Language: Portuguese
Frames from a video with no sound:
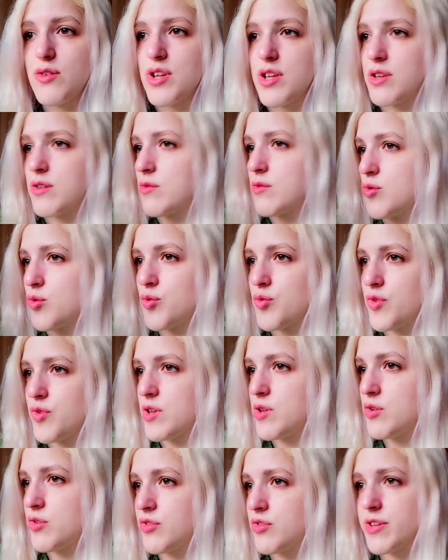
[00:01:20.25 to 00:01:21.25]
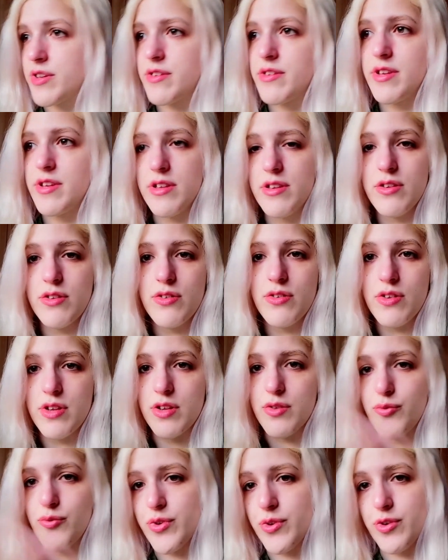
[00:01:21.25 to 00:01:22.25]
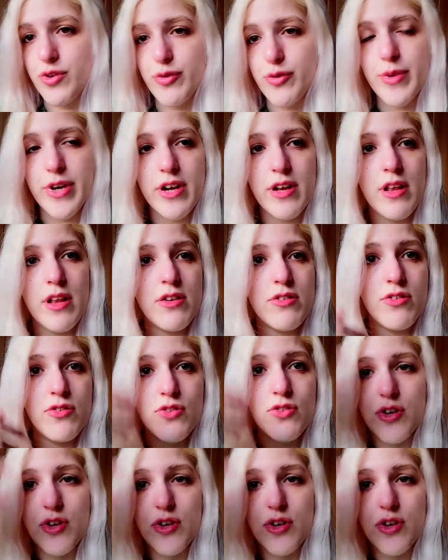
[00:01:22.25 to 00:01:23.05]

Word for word: eu tenho vídeos de receitas, eu tenho vídeos de maquilhagem,